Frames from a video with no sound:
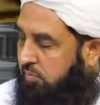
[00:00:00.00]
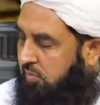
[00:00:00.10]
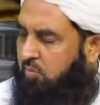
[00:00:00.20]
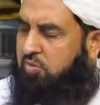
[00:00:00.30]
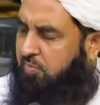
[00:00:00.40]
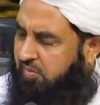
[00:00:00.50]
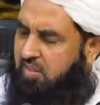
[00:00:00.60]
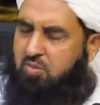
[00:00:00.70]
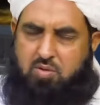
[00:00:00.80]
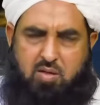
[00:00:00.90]
हाँ मुझे पता
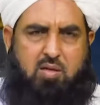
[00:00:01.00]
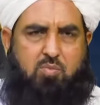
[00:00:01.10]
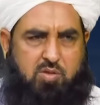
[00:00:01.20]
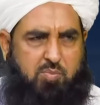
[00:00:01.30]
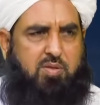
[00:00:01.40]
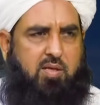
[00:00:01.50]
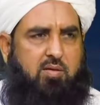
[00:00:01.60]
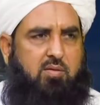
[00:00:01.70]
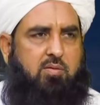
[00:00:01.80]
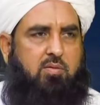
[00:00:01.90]
है कुरान है मुझे पता
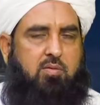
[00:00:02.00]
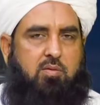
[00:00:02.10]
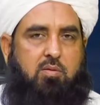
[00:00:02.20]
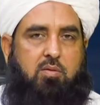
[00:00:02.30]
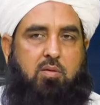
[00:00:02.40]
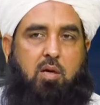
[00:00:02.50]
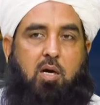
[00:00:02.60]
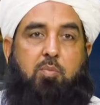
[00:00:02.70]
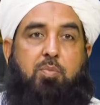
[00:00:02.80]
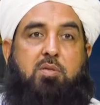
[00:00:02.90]
है
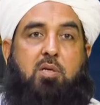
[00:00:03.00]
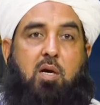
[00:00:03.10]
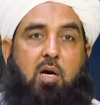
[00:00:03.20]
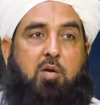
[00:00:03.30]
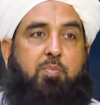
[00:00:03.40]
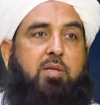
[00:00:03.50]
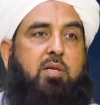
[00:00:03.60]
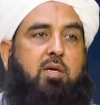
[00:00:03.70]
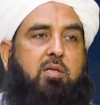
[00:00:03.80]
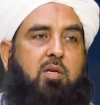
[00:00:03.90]
आप में से हर
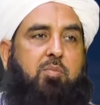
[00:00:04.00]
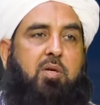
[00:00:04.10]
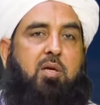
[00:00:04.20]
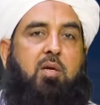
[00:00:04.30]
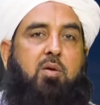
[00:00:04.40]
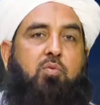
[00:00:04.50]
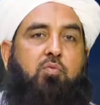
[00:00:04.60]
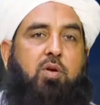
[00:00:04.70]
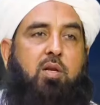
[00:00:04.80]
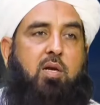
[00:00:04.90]
बंदे के दिल में
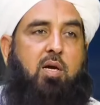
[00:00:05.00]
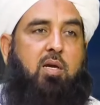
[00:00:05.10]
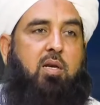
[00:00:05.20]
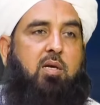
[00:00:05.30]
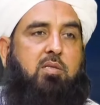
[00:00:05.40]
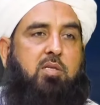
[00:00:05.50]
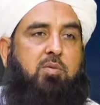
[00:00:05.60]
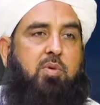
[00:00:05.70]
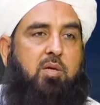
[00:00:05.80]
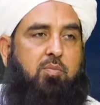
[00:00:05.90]
वल्लाहिल
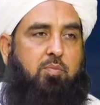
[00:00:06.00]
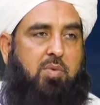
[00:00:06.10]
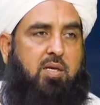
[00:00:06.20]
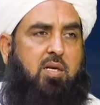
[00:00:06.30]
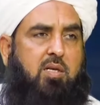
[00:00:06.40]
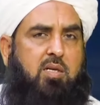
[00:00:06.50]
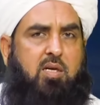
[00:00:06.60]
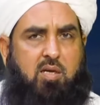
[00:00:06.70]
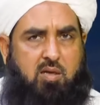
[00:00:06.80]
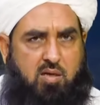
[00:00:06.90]
अजीम मेरे
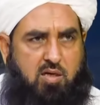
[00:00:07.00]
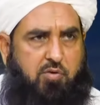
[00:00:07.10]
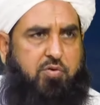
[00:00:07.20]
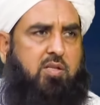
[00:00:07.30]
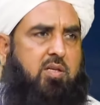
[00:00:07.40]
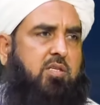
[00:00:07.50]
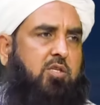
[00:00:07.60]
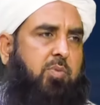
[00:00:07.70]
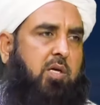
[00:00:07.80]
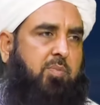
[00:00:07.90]
लिए नफ़रत के
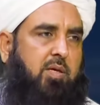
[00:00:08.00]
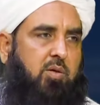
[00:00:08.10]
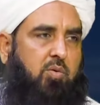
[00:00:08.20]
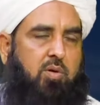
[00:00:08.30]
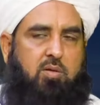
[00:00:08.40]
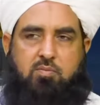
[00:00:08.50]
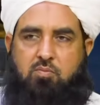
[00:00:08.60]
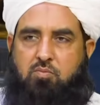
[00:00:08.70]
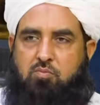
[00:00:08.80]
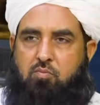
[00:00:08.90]
जज्बात पैदा
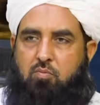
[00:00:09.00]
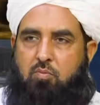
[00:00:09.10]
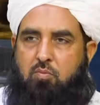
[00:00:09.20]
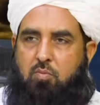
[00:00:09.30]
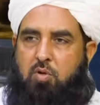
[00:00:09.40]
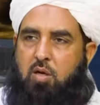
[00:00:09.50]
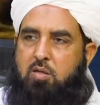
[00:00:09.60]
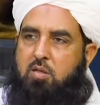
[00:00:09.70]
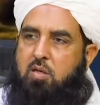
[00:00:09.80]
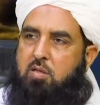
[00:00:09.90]
होंगे यार
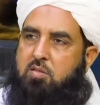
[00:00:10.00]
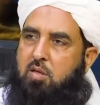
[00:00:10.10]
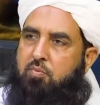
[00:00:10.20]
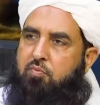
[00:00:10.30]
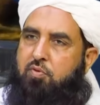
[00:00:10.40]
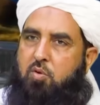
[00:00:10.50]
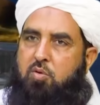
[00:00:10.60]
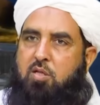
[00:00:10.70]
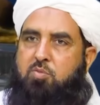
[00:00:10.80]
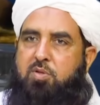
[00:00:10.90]
ये कैसा
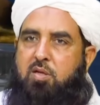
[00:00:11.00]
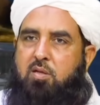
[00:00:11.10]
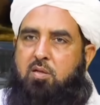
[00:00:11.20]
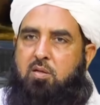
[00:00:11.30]
फ़िरौन आदमी है